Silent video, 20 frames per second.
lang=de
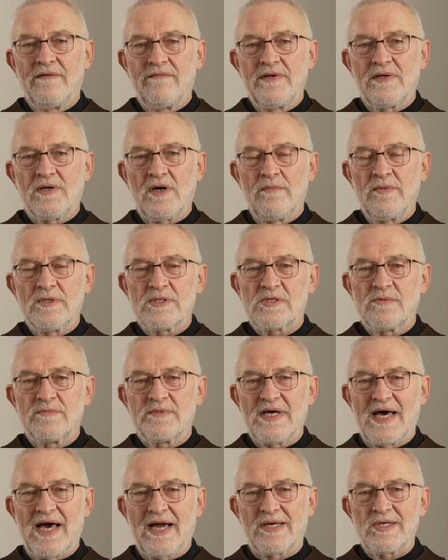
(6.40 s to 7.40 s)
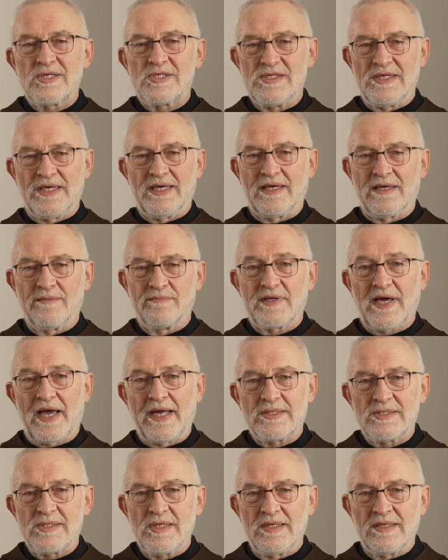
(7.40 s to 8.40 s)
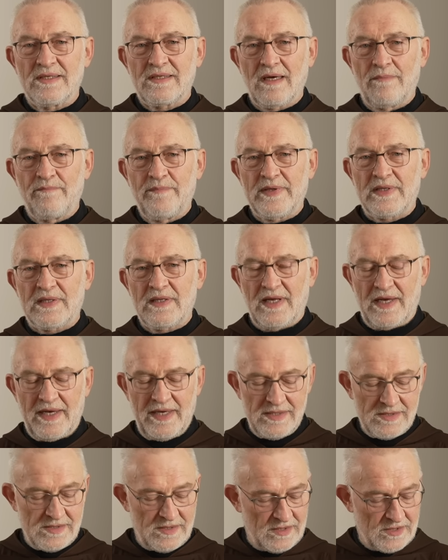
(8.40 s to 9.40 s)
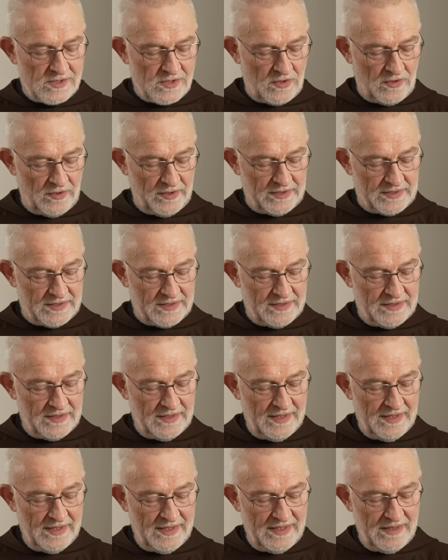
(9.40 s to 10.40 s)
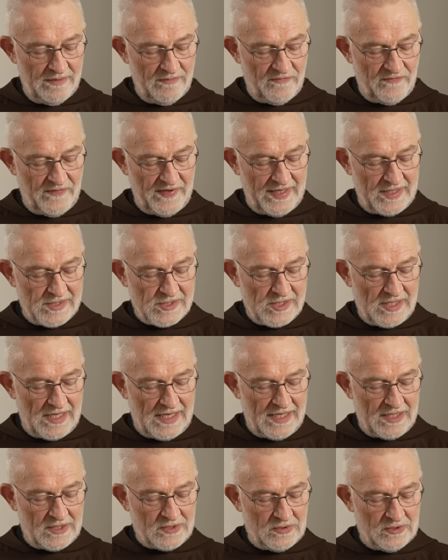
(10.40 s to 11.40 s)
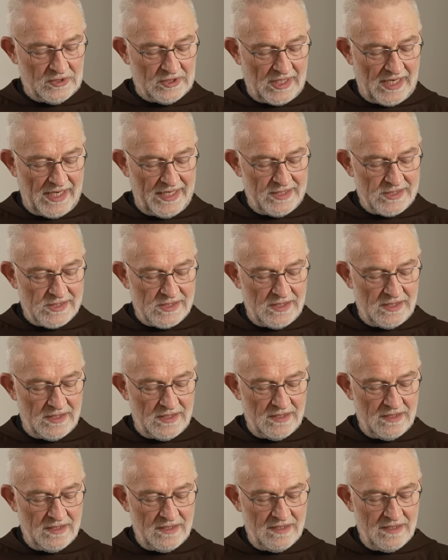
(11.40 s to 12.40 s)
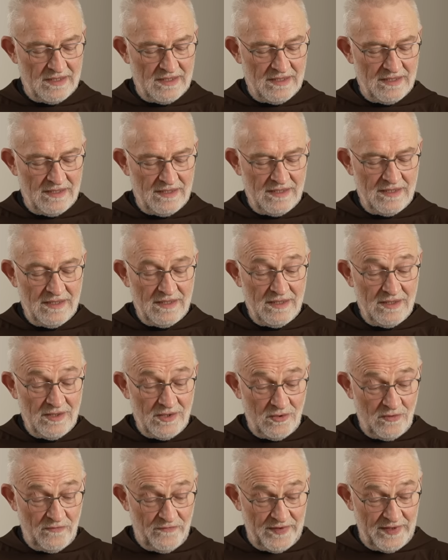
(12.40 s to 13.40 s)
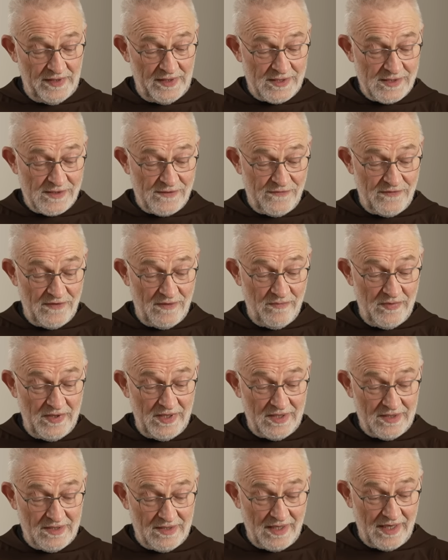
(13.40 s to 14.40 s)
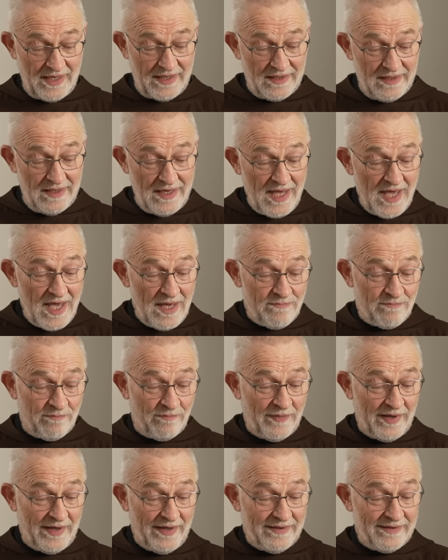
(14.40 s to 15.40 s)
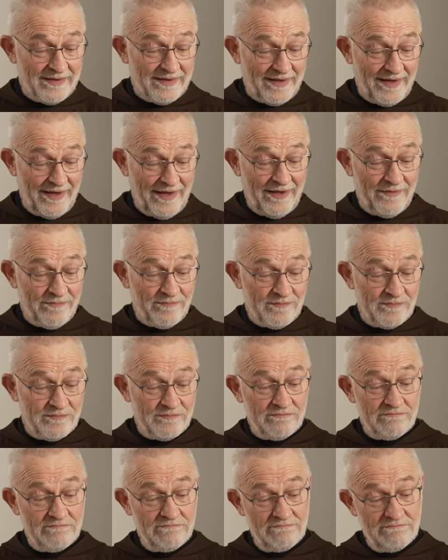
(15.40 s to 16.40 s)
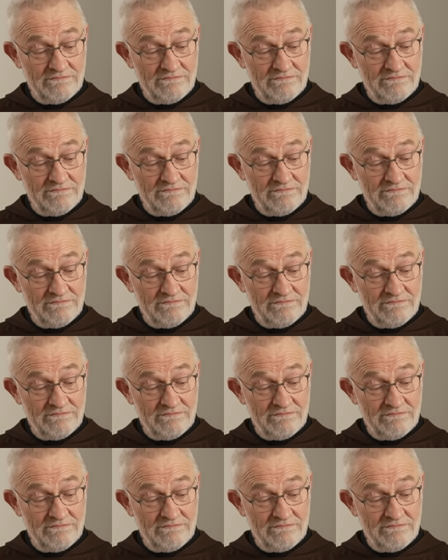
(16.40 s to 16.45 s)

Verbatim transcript: Willkommen zum Tagessegen. Im 13. Kapitel heißt es heute im Vers 38, Du willst für mich dein Leben hingeben?